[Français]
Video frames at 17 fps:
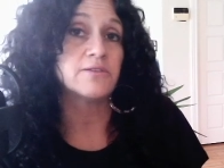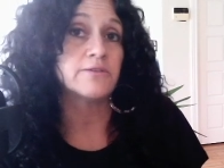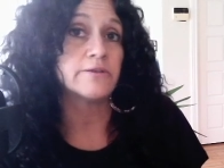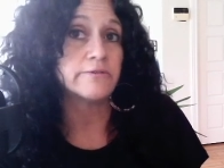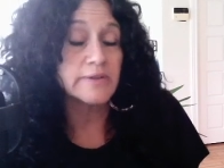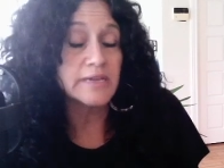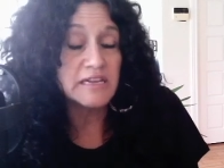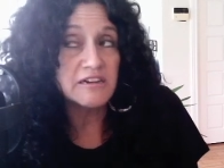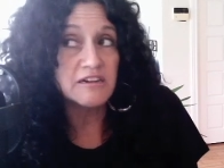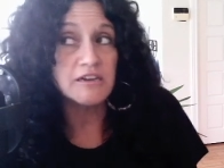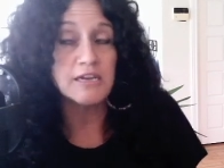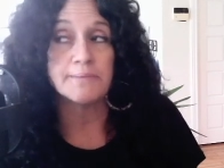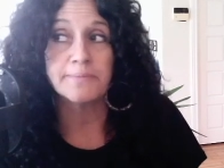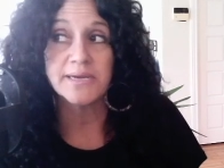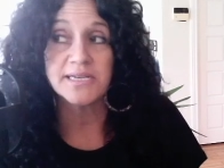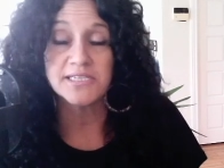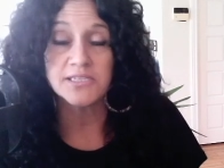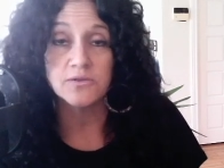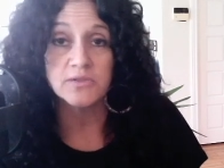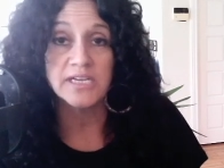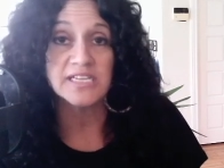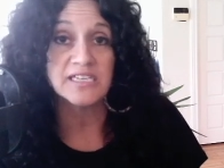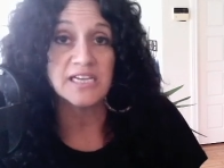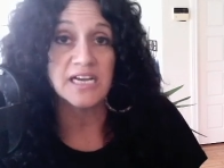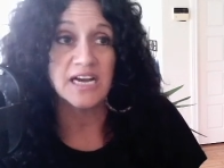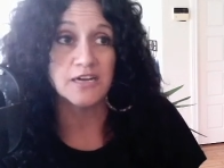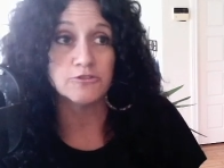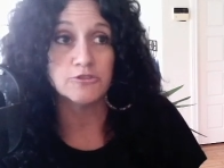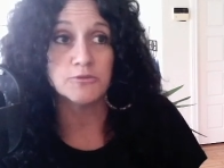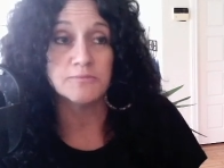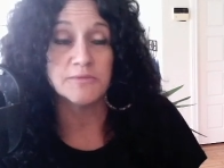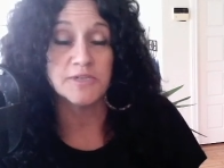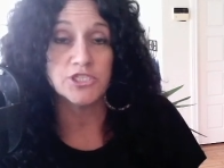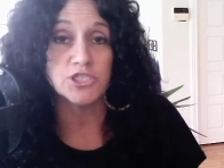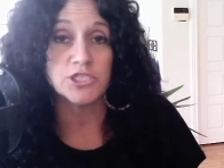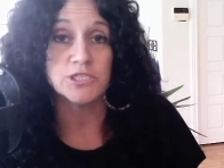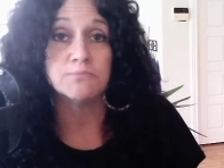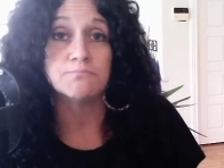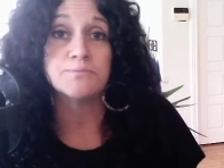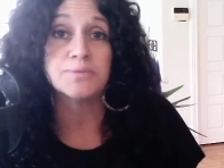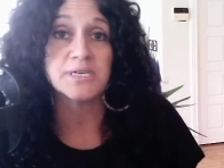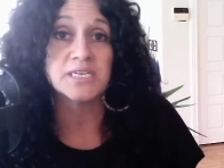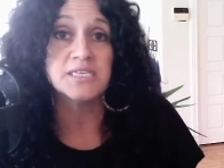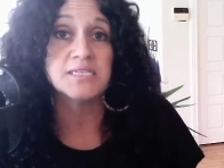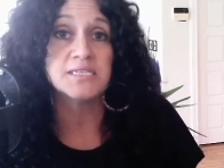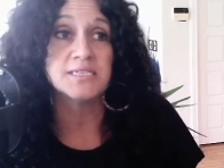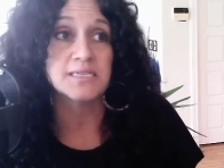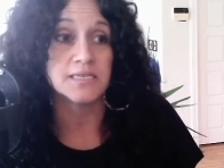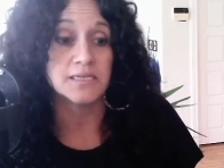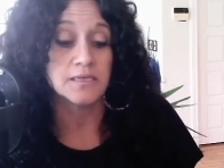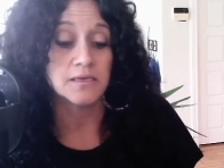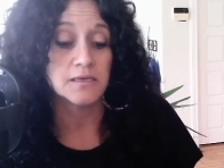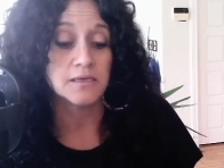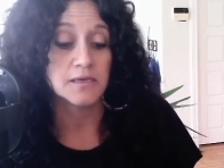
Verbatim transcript: Donc, elle a l'impression d'être endommagée, brisée,